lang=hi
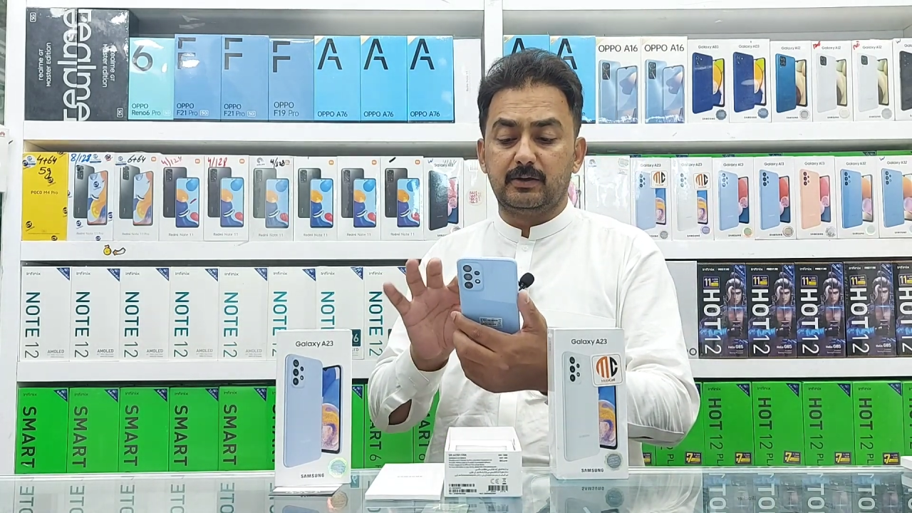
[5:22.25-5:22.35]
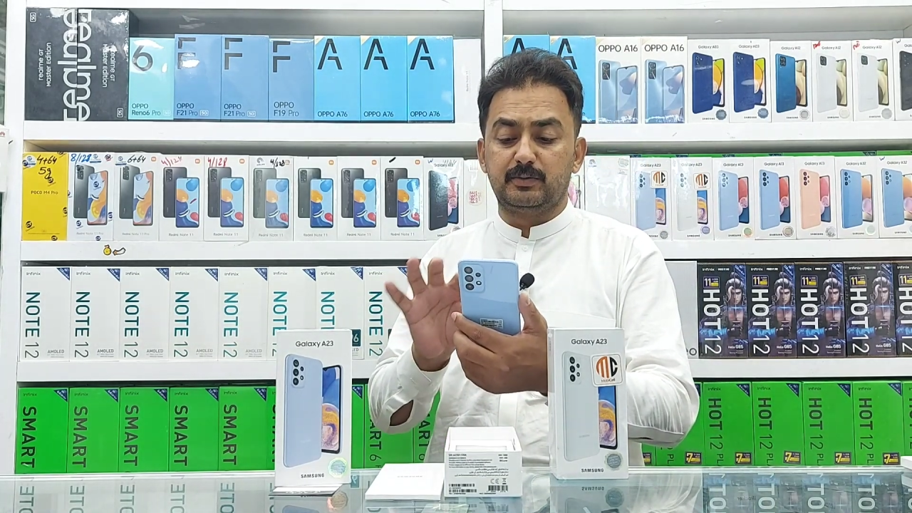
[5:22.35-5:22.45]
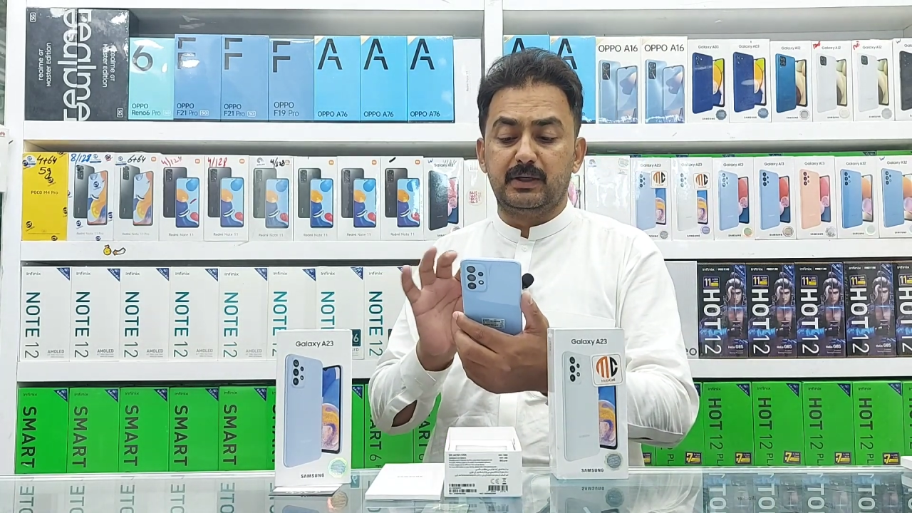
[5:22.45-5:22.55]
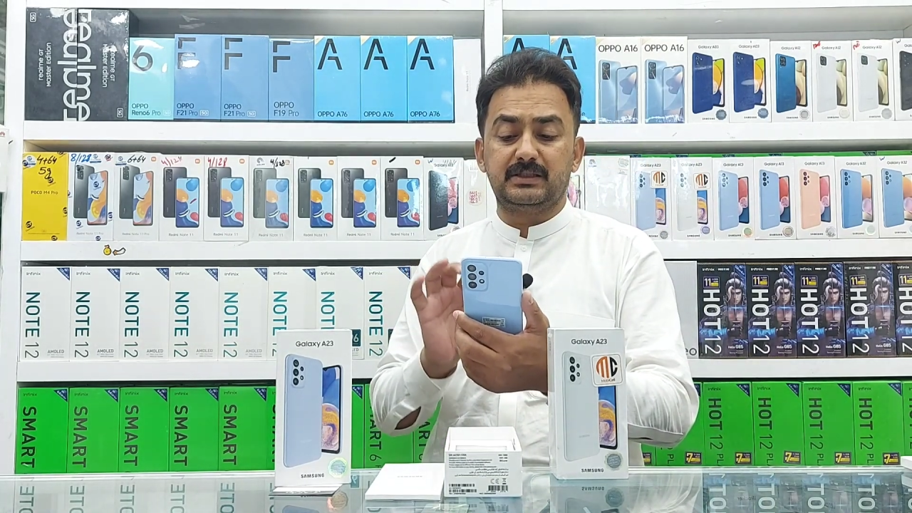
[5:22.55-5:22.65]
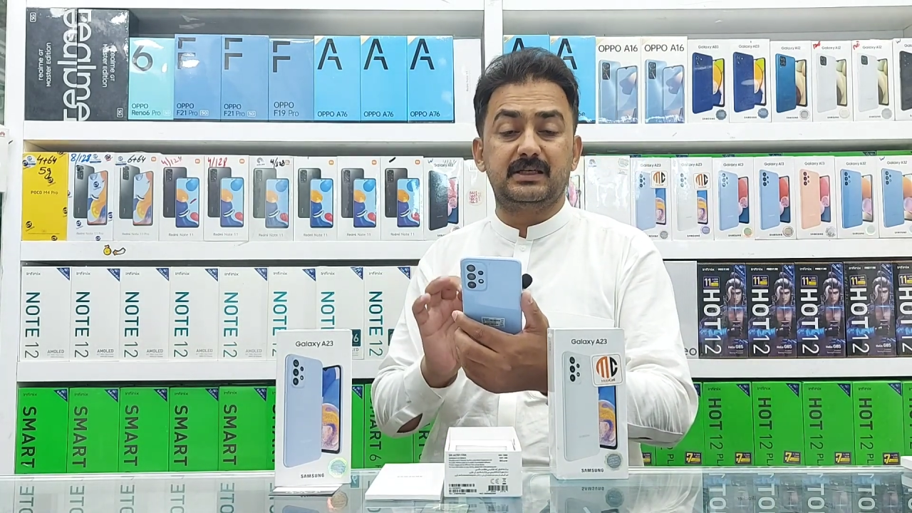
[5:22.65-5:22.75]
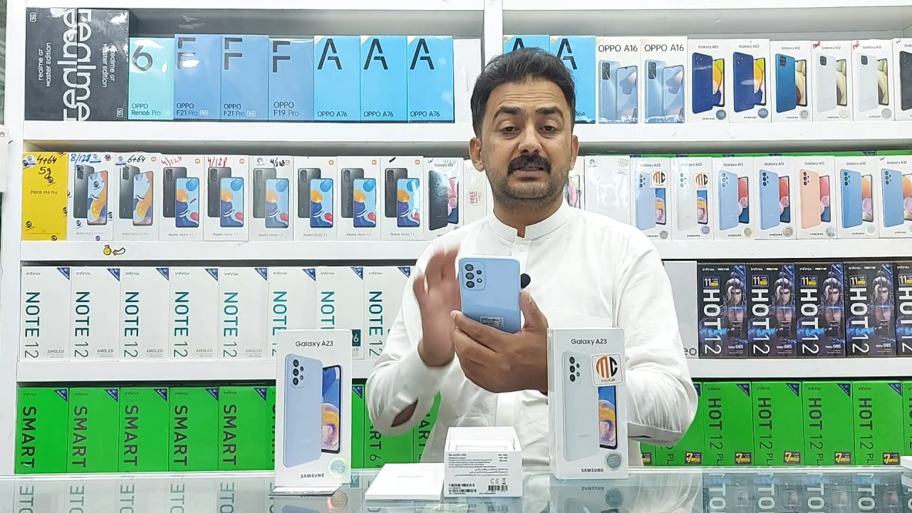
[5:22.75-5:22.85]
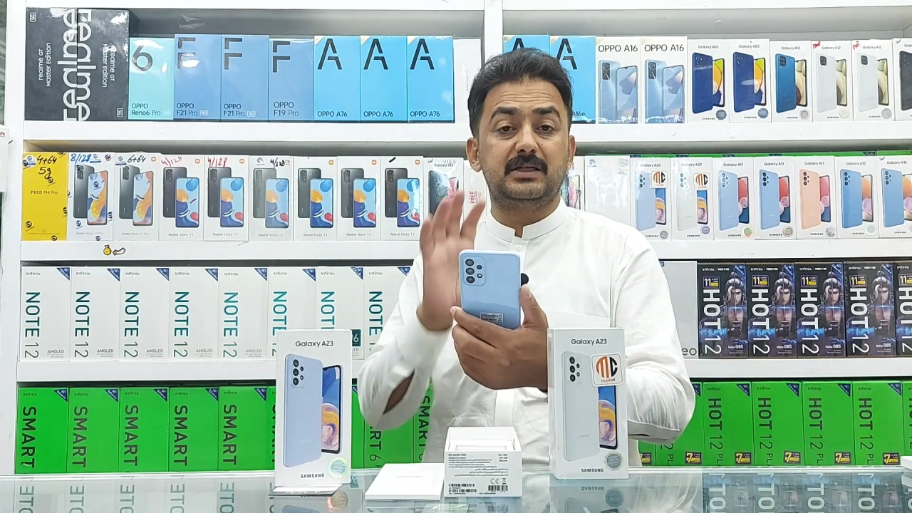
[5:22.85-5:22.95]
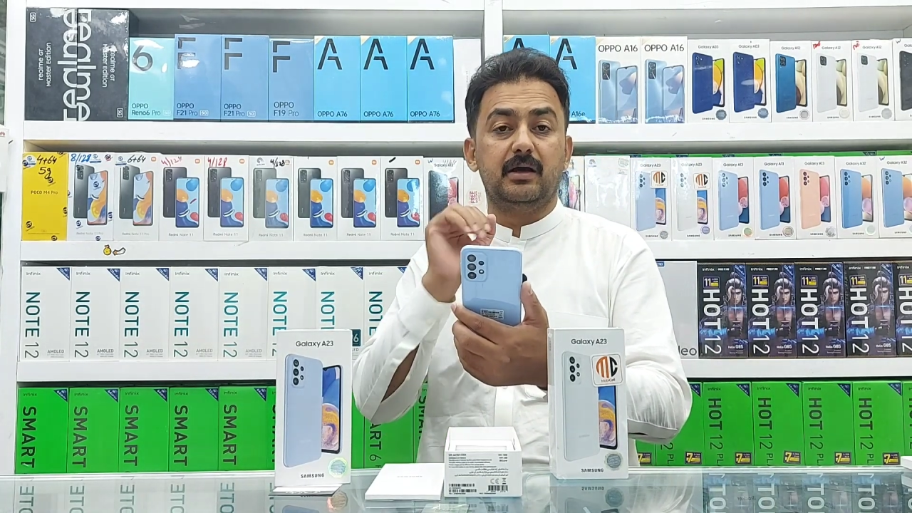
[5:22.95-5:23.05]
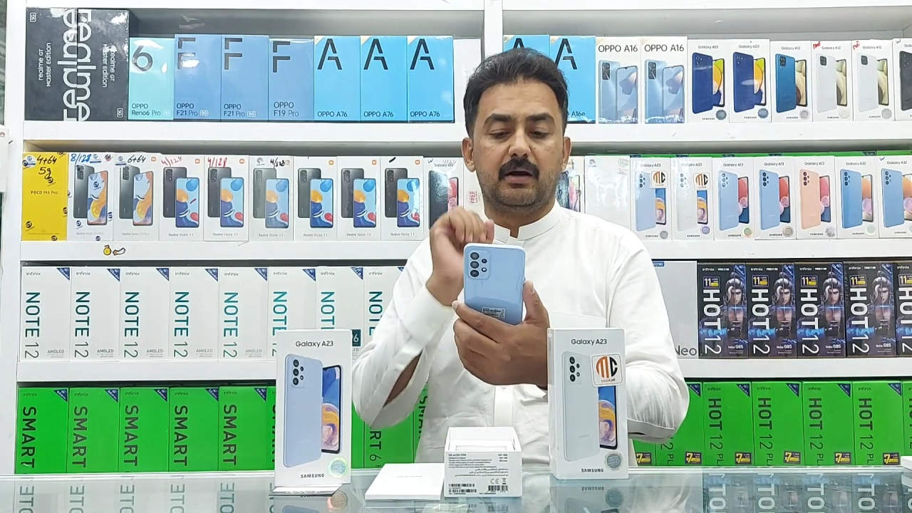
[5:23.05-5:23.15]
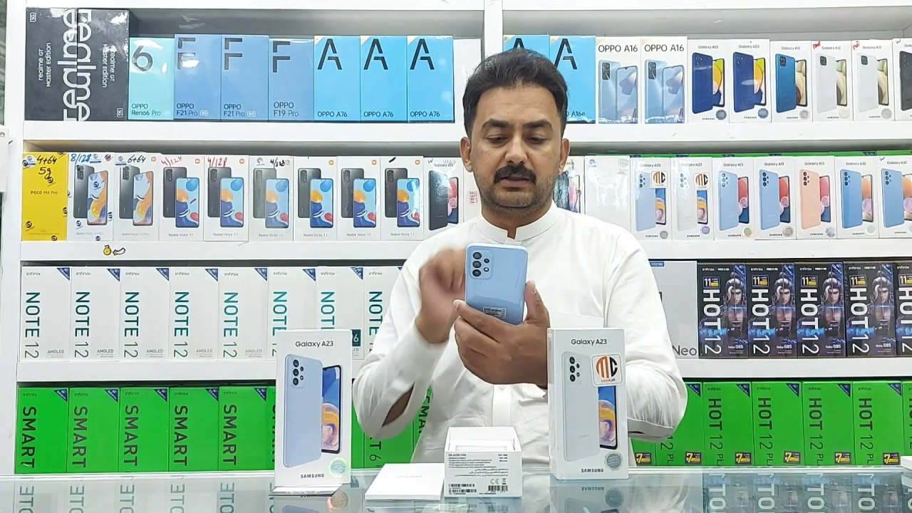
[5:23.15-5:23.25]
उसमें
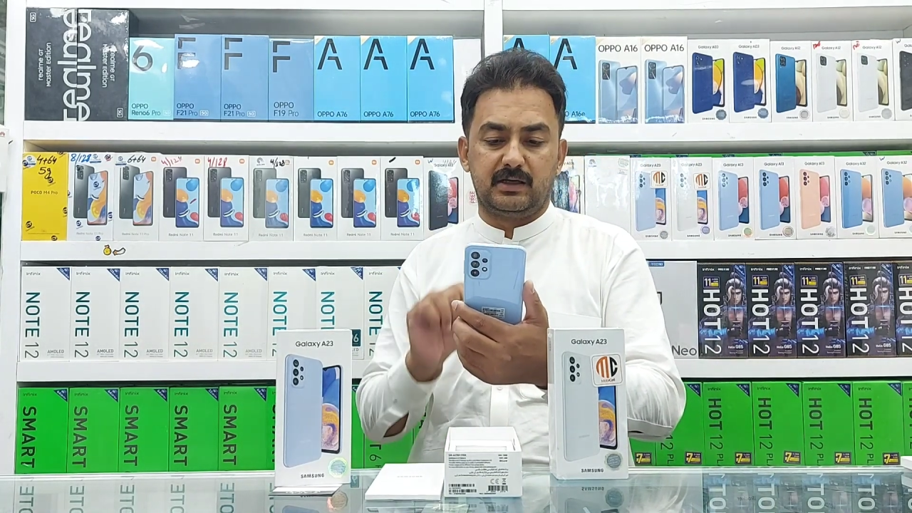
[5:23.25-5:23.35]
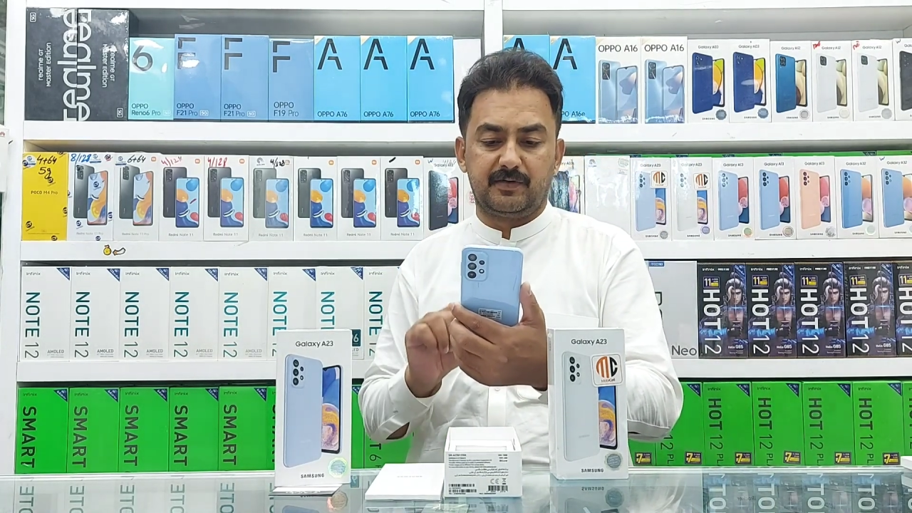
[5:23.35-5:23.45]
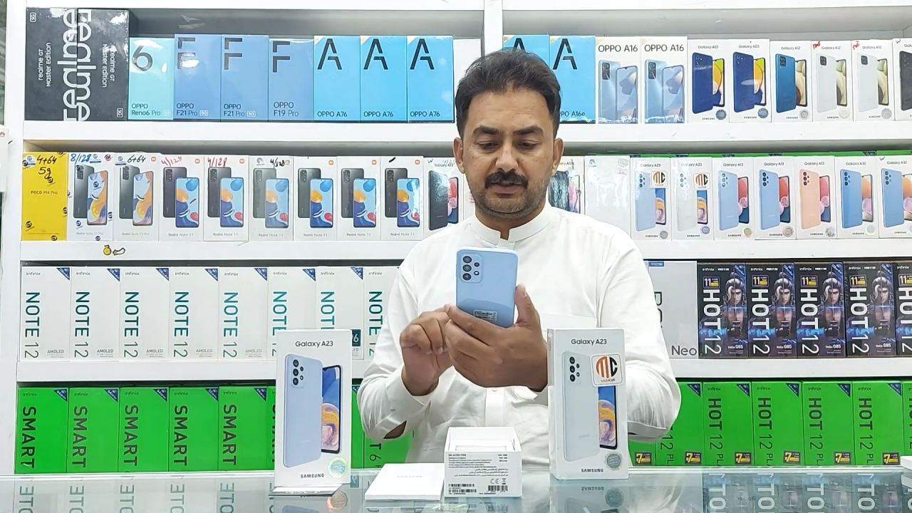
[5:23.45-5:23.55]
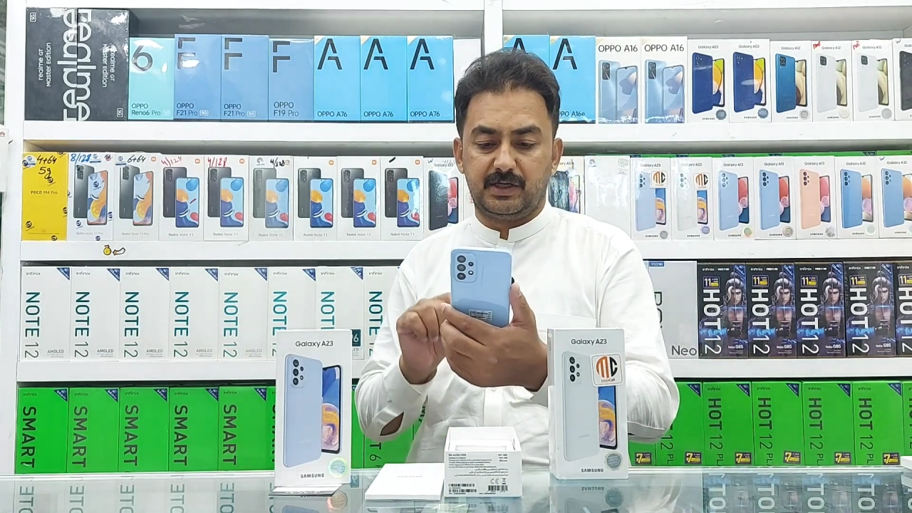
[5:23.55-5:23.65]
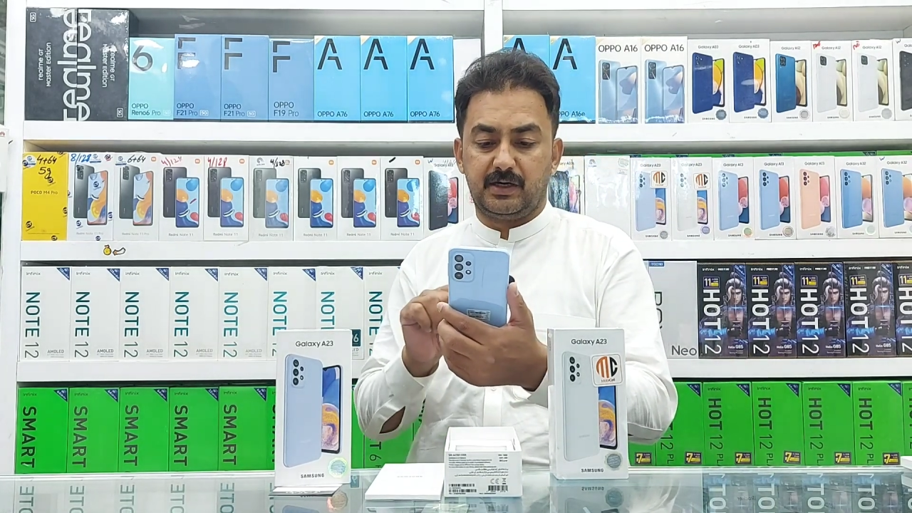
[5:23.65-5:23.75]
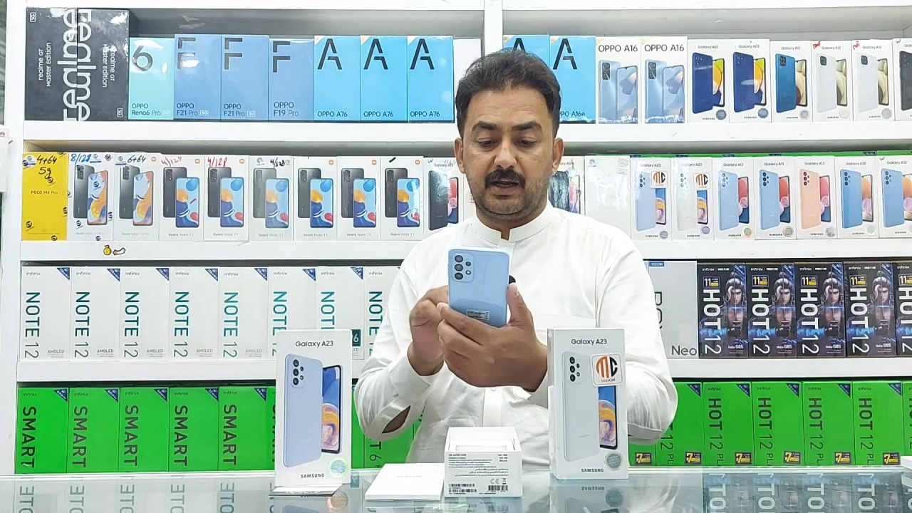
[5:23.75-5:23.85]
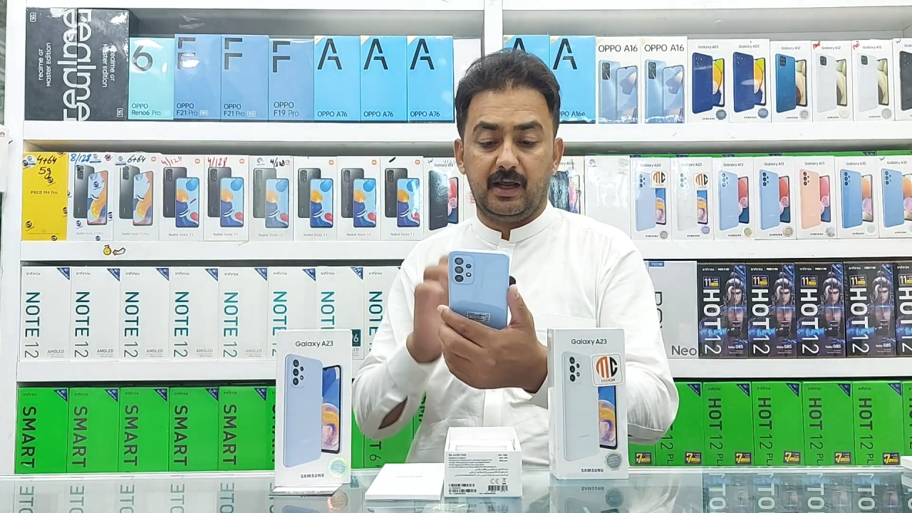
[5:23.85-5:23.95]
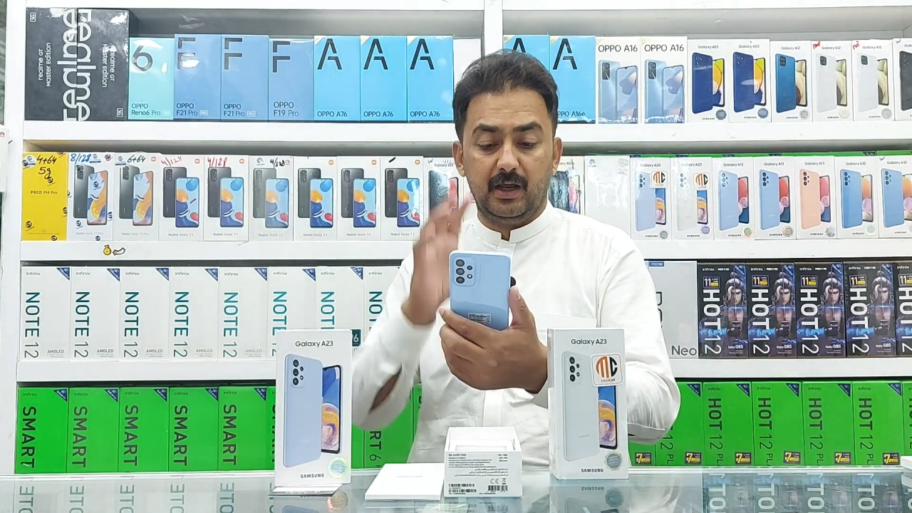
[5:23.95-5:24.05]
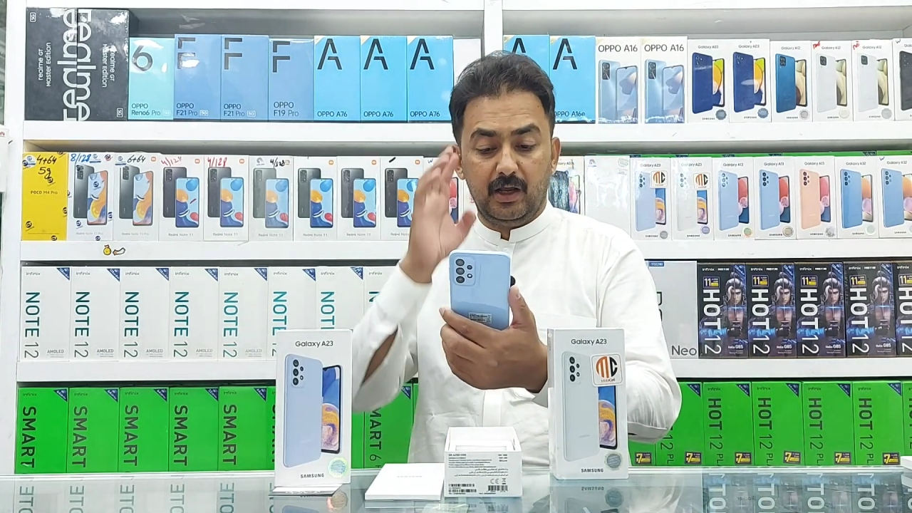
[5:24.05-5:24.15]
60 हर्ट्ज़ रेफ्रेश रेट है